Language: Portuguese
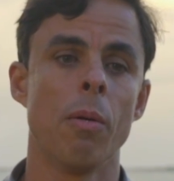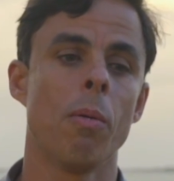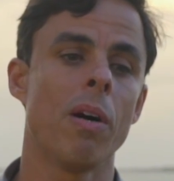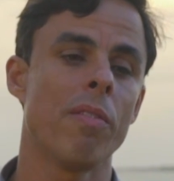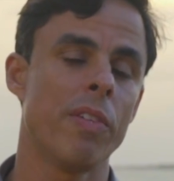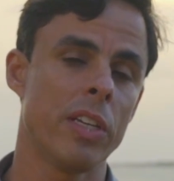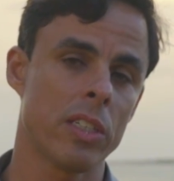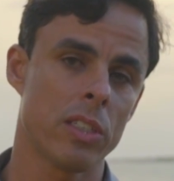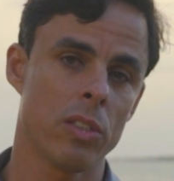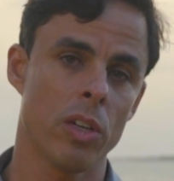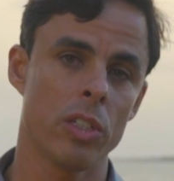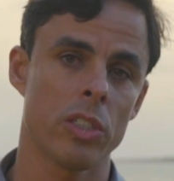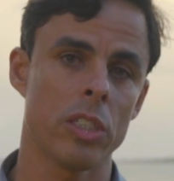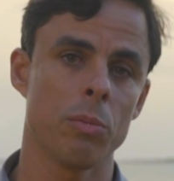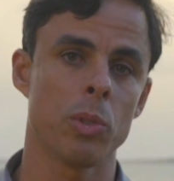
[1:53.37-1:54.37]
uma vez que
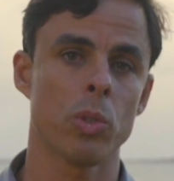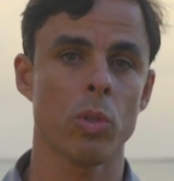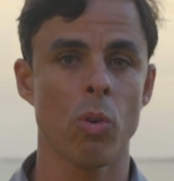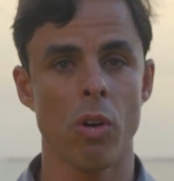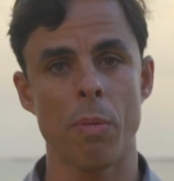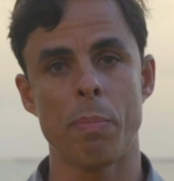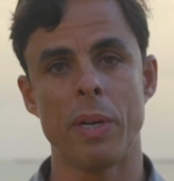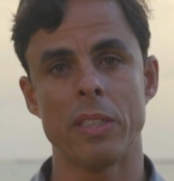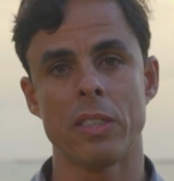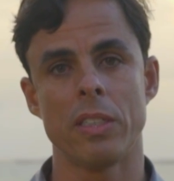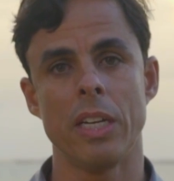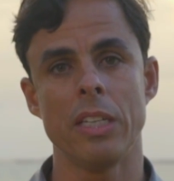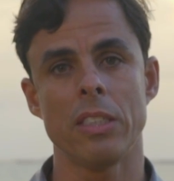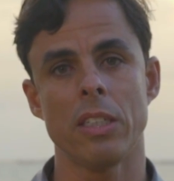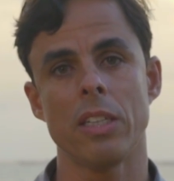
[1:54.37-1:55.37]
nós estamos com a
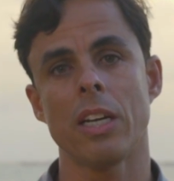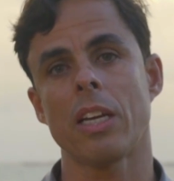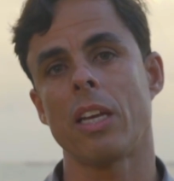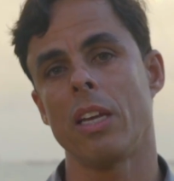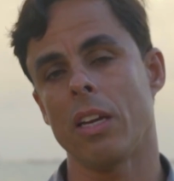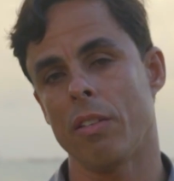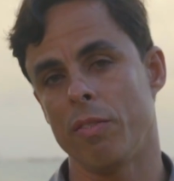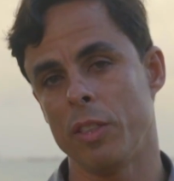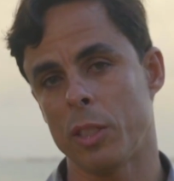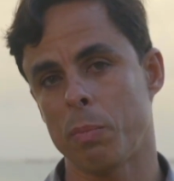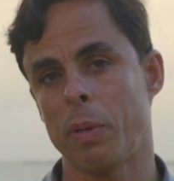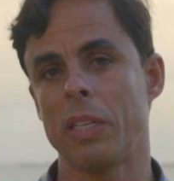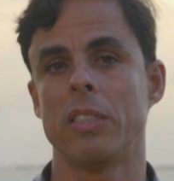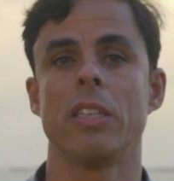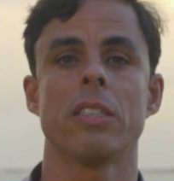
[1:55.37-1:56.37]
presidência daqui e a
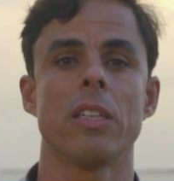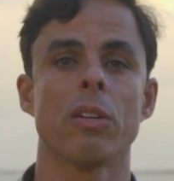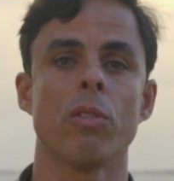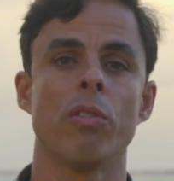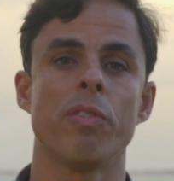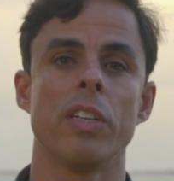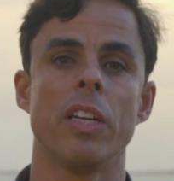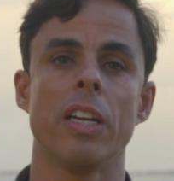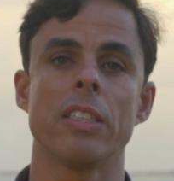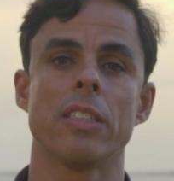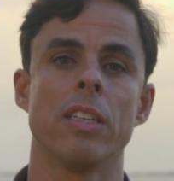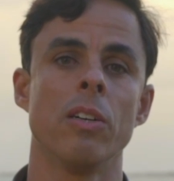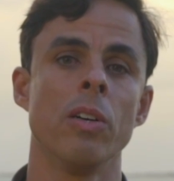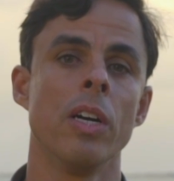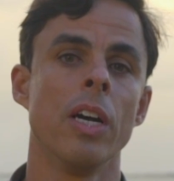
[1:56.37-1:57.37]
vice-presidência da
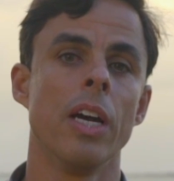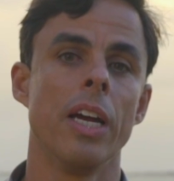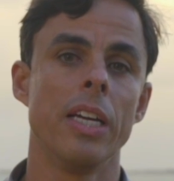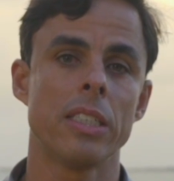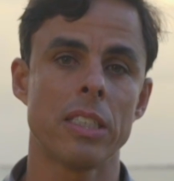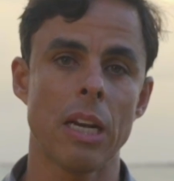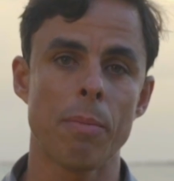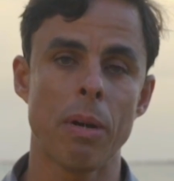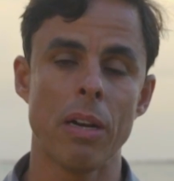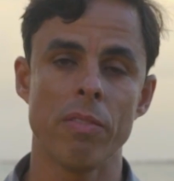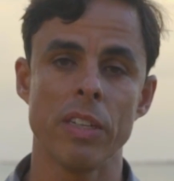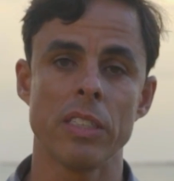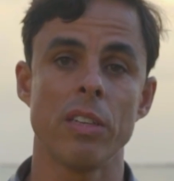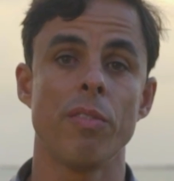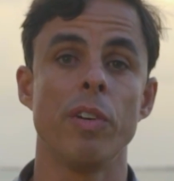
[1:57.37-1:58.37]
Confederação, esse
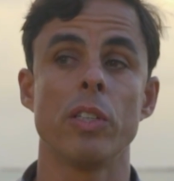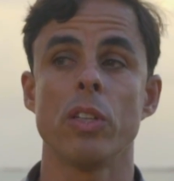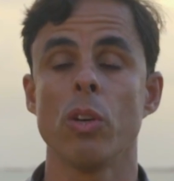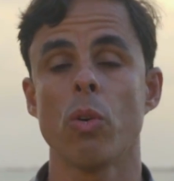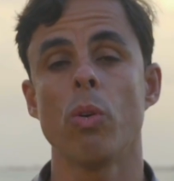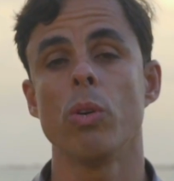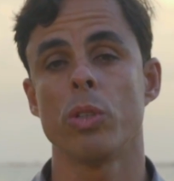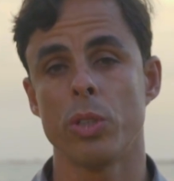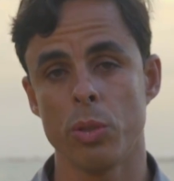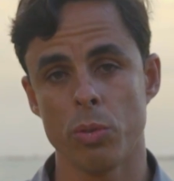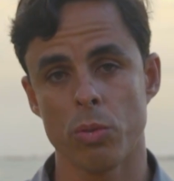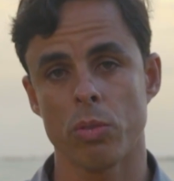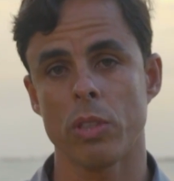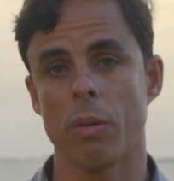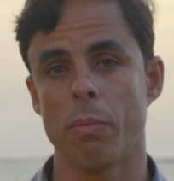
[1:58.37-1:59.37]
trabalho vai ser feito em
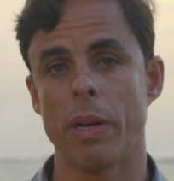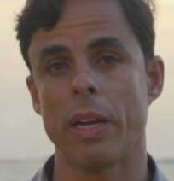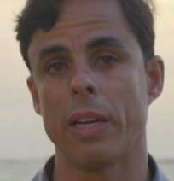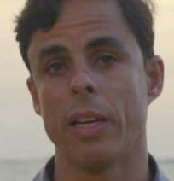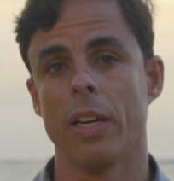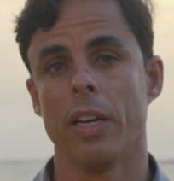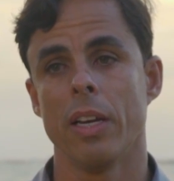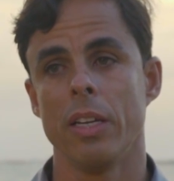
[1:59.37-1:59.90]
conjunto também.